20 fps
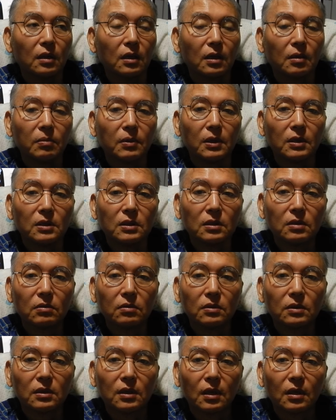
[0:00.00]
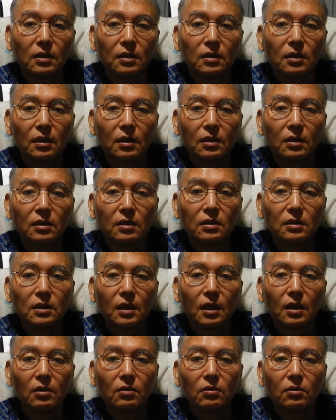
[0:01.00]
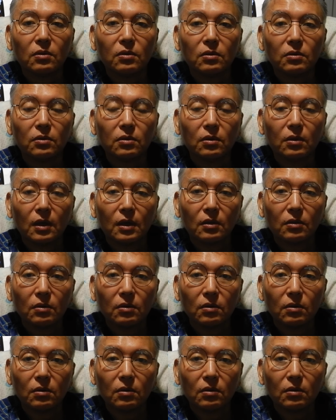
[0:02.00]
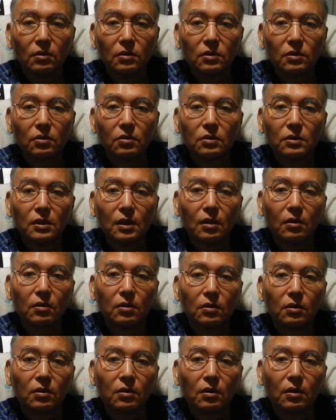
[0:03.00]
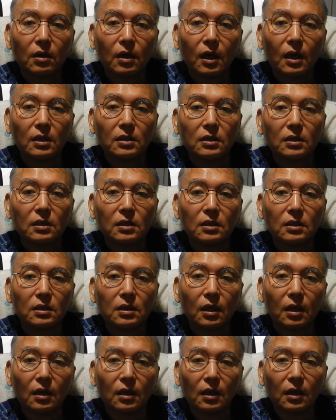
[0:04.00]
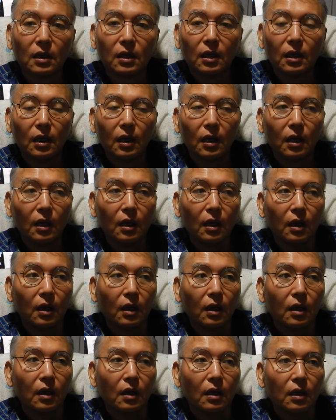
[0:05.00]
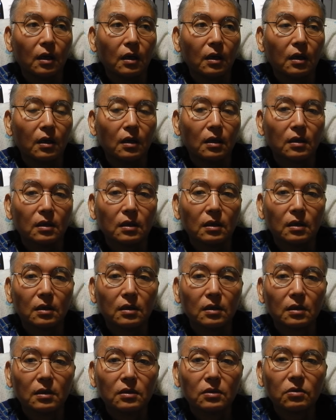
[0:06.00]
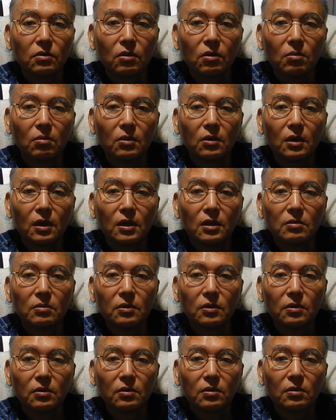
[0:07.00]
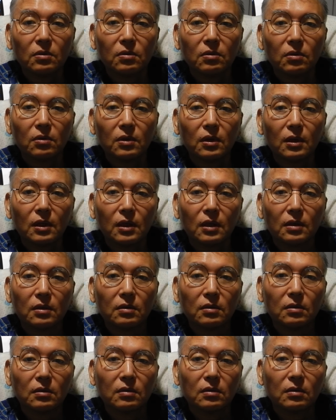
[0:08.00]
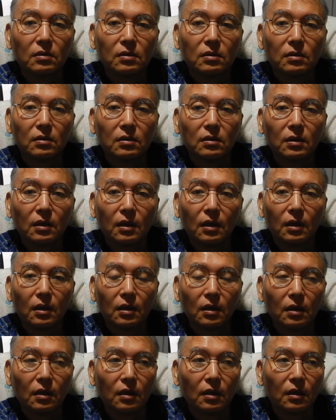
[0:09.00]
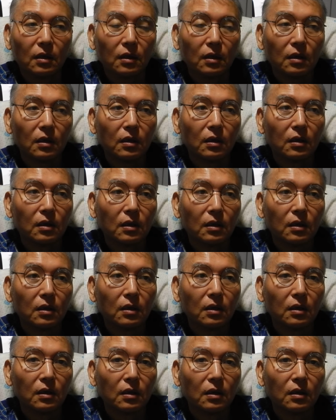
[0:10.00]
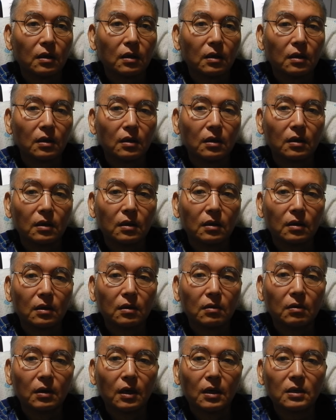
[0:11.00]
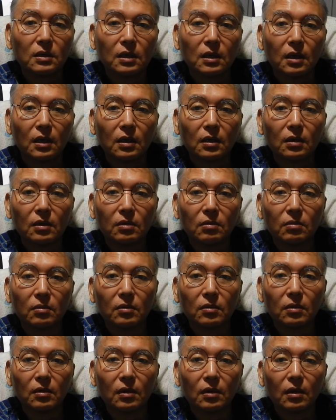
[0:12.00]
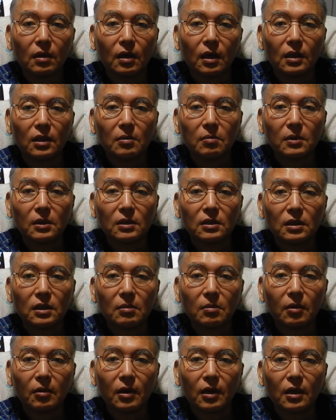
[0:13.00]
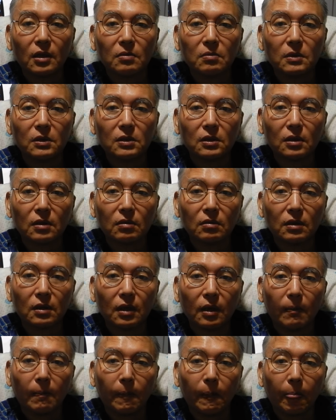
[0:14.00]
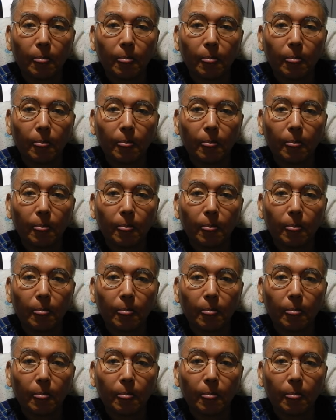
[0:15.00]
テレパシーを使った最高のあの捜査の犯罪ですからね、えー、証拠も何も残らないね、えー、わけじゃないけども頭聞けば分かりますけどね